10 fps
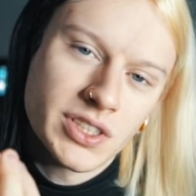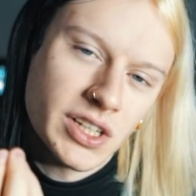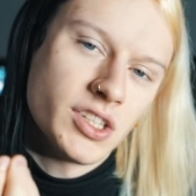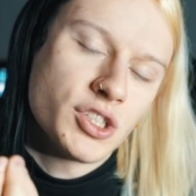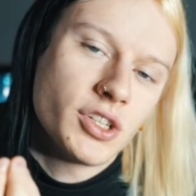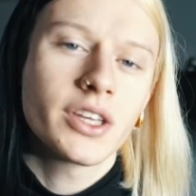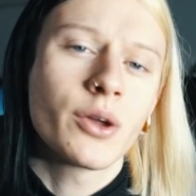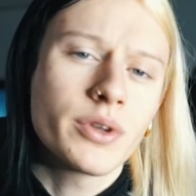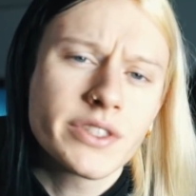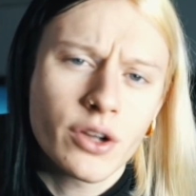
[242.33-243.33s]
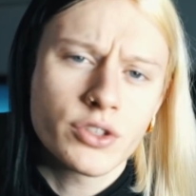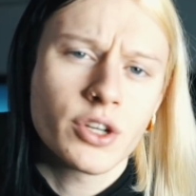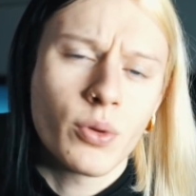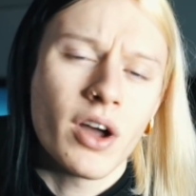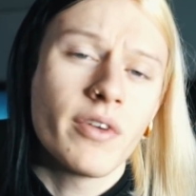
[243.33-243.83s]
stringe. E queste
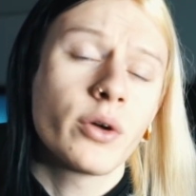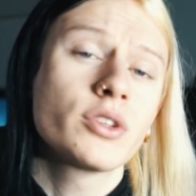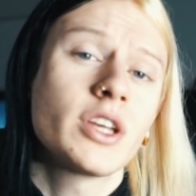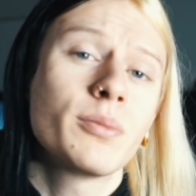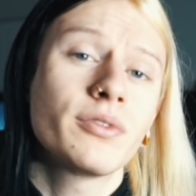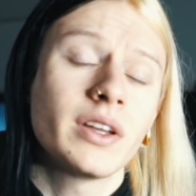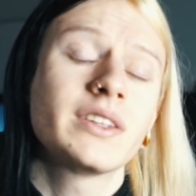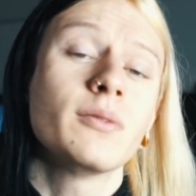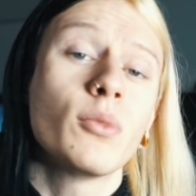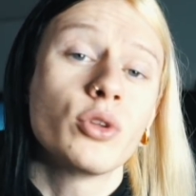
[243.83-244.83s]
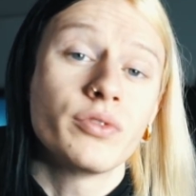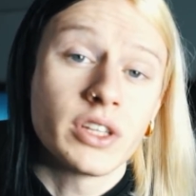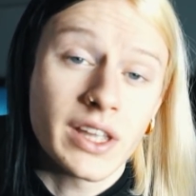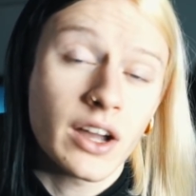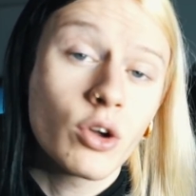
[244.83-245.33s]
cose qua vengono sempre fatte in modo
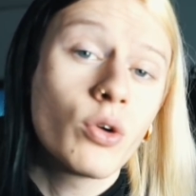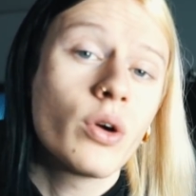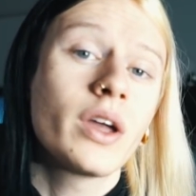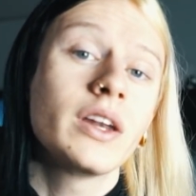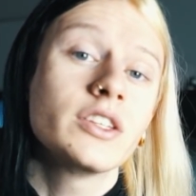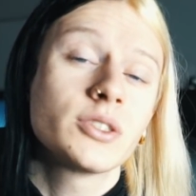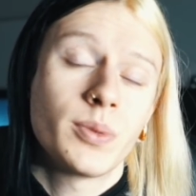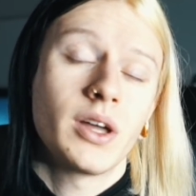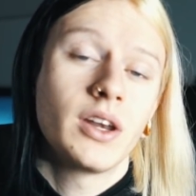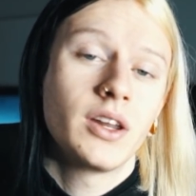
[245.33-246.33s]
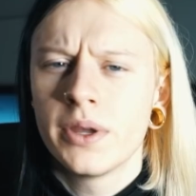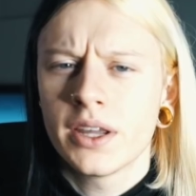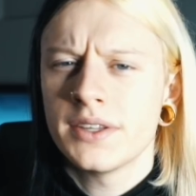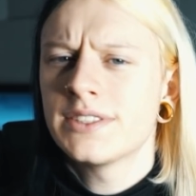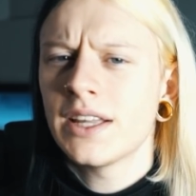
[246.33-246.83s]
vigliacco e alle spalle.
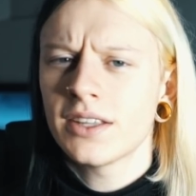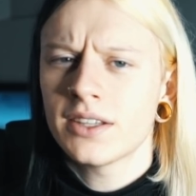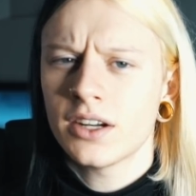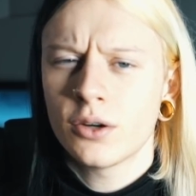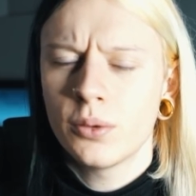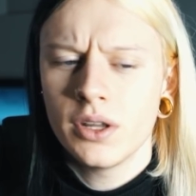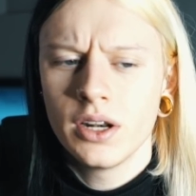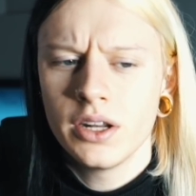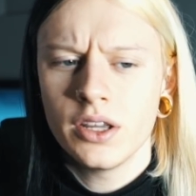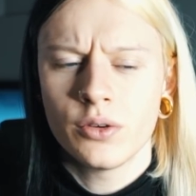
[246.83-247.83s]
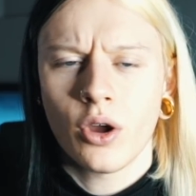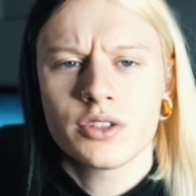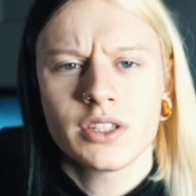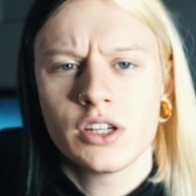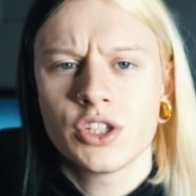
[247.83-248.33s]
Perché state tranquilli, una
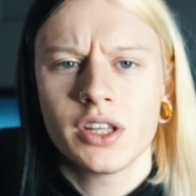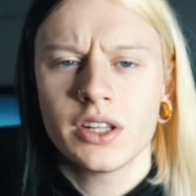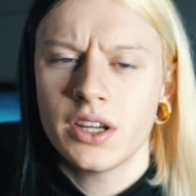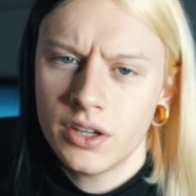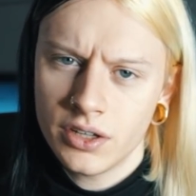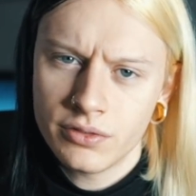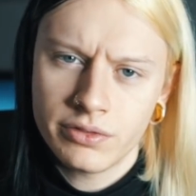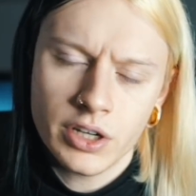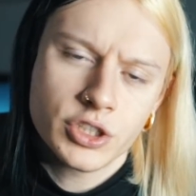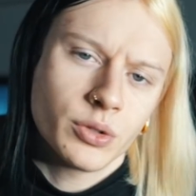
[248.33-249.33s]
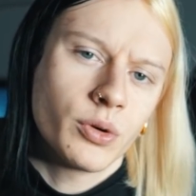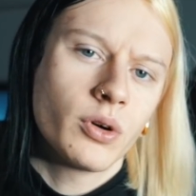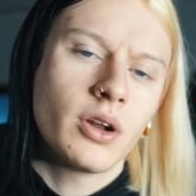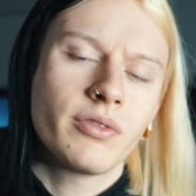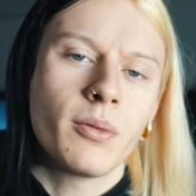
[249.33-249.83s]
cosa del genere in faccia
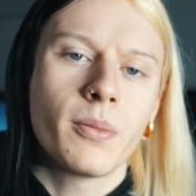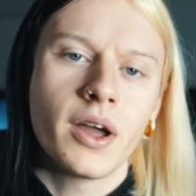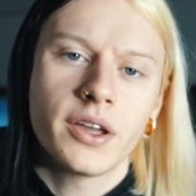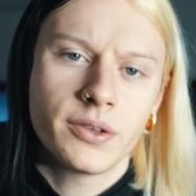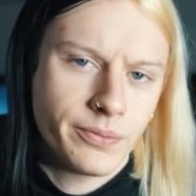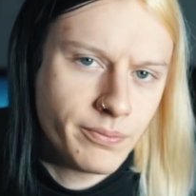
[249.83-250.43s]
non la fa mai.